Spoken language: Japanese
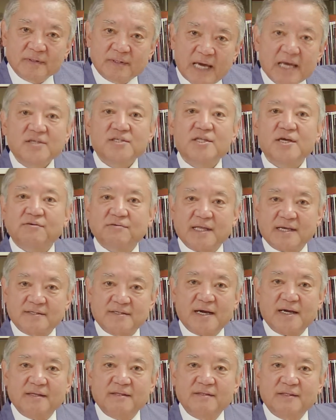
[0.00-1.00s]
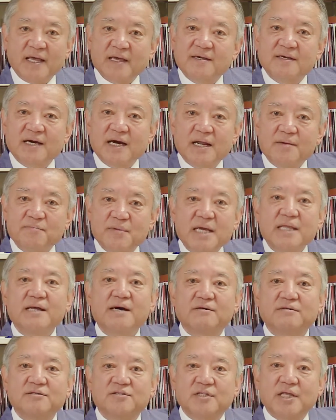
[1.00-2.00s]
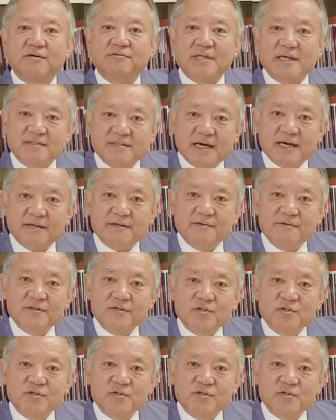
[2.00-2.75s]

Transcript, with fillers: 消してください敵から見えなくしてください